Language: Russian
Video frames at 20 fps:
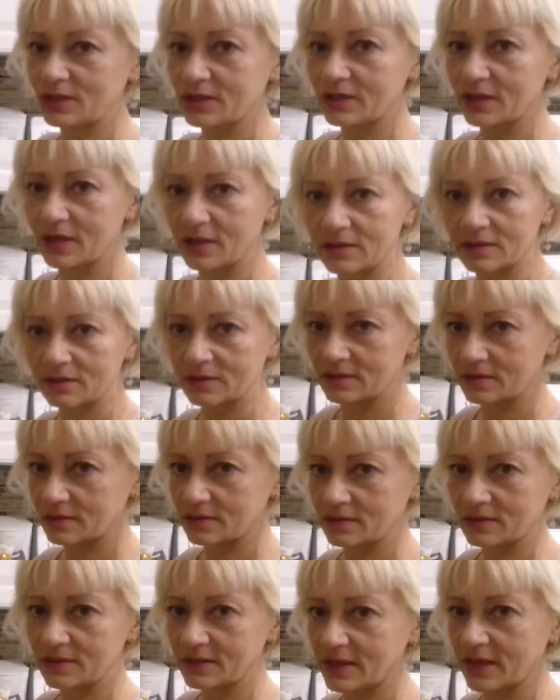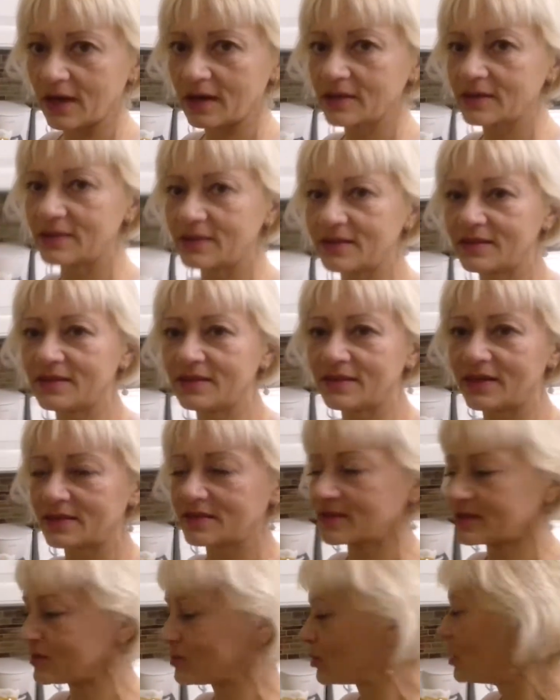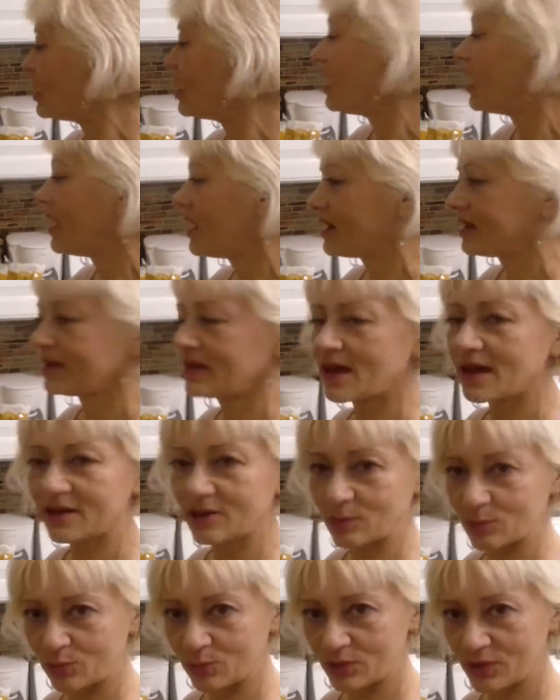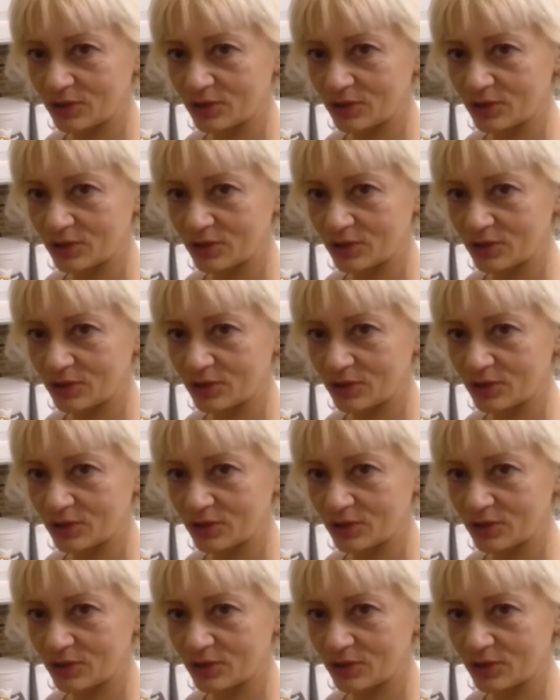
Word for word: не едят э, яйца, не едят рыбу. Я рыбу